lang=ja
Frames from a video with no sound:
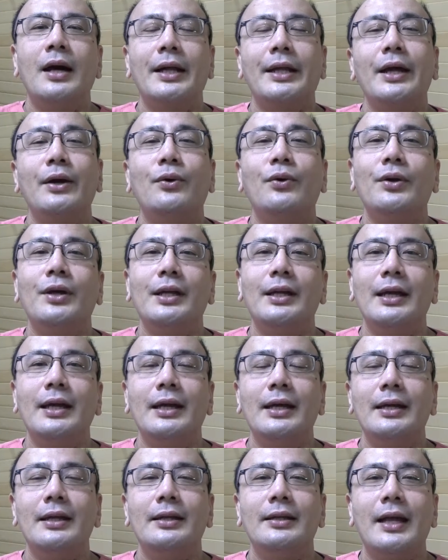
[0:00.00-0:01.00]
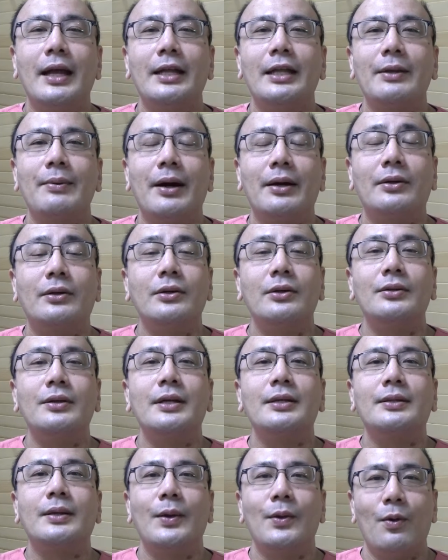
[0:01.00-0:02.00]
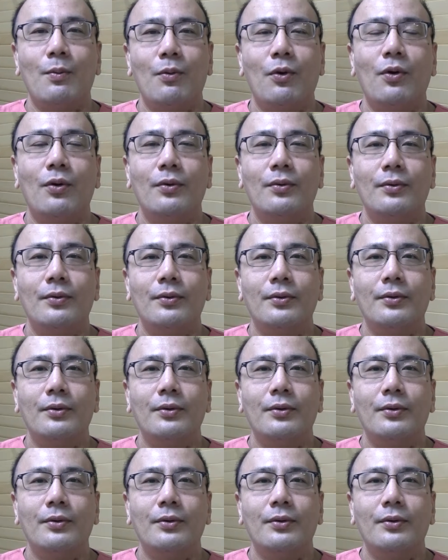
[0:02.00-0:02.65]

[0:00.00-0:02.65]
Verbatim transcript: 肩こりになってはくるんですけども、